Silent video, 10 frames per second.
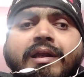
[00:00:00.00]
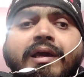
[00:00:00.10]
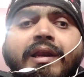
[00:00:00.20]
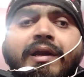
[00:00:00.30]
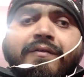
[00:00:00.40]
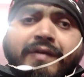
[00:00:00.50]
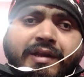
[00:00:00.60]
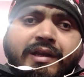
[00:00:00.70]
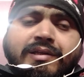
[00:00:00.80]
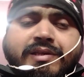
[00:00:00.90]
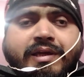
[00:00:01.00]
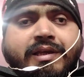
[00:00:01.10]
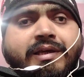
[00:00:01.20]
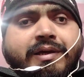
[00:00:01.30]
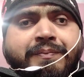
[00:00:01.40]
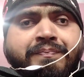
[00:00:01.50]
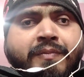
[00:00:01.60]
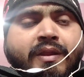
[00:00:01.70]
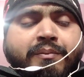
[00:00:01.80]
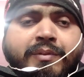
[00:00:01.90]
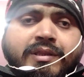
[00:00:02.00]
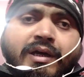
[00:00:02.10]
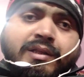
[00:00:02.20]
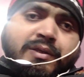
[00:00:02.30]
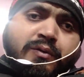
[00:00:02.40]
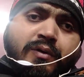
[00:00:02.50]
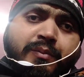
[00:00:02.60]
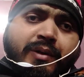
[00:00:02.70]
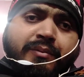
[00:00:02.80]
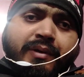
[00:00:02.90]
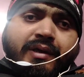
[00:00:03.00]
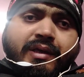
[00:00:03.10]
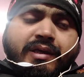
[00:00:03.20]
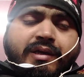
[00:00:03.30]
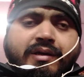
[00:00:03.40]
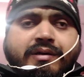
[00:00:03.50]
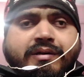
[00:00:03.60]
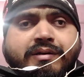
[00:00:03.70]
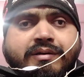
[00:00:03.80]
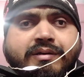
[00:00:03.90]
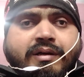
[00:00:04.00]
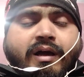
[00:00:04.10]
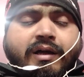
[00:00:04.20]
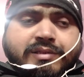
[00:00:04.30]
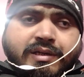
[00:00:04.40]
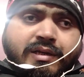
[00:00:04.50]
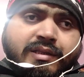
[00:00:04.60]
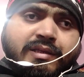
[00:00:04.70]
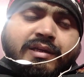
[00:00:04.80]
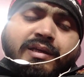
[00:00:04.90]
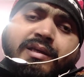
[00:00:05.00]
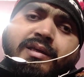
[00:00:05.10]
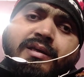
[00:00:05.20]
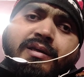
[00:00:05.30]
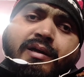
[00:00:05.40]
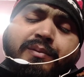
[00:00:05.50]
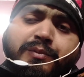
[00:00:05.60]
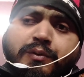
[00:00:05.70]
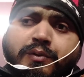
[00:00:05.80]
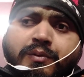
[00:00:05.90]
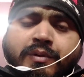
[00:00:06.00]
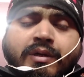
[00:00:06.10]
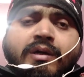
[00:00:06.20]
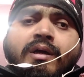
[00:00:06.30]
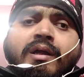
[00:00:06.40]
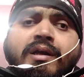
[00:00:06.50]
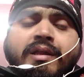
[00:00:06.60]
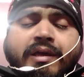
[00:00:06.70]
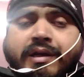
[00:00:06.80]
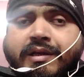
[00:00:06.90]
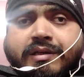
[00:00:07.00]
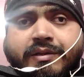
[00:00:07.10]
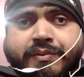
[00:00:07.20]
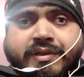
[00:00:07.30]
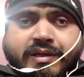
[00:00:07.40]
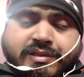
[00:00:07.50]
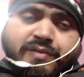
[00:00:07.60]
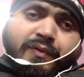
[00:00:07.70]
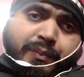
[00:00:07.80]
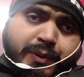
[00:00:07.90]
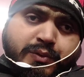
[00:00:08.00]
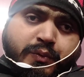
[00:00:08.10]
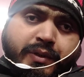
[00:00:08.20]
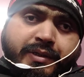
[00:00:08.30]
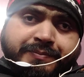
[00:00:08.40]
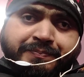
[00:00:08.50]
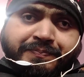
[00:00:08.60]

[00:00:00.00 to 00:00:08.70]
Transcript: एल ग्रेड वेटिंग लिस्ट के लिए विद्यार्थियों के मन में एक आशंका थी कि अब तो एल ग्रेड का जब याचन वापस हो गया